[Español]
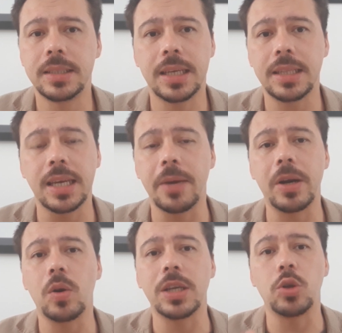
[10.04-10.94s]
que tienen que ver
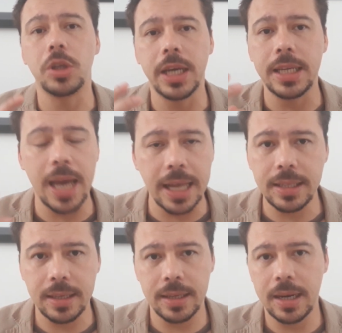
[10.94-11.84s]
con la
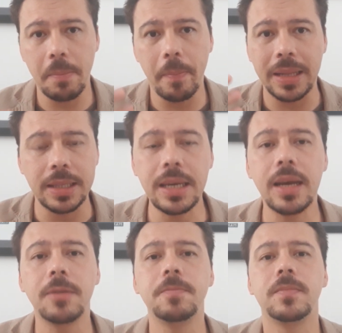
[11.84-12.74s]
solidaridad, la
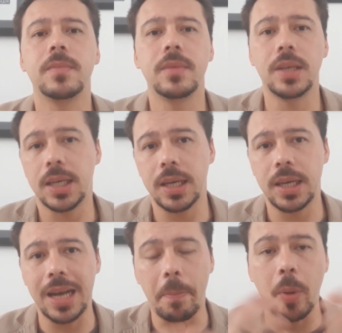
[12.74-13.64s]
empatía, eh,
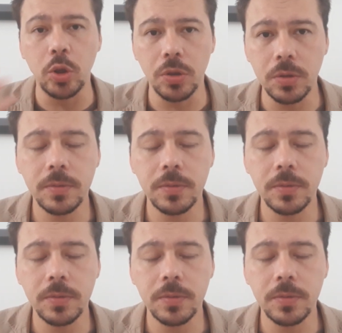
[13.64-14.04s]
el apoyo.